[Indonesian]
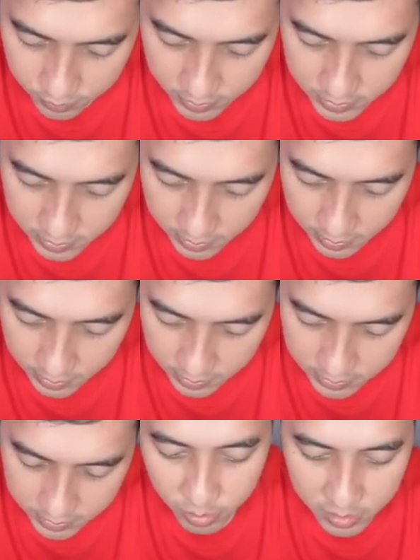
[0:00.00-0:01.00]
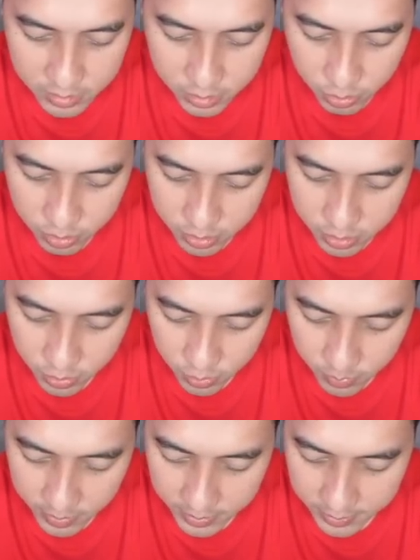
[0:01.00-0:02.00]
Wester ya guys. Buat ngestun ngestun
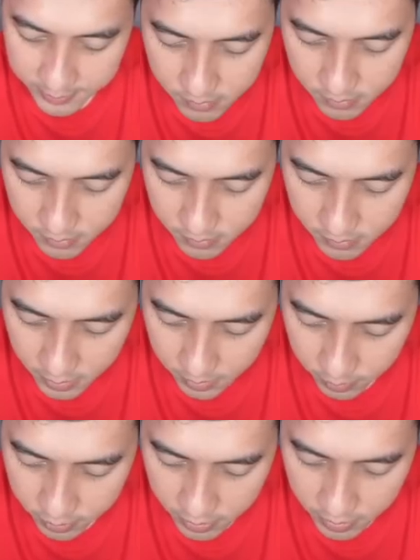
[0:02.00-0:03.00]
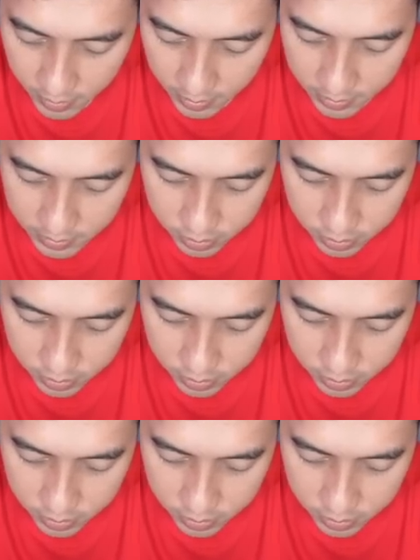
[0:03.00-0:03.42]
lumayan ya. Ada monyet lagi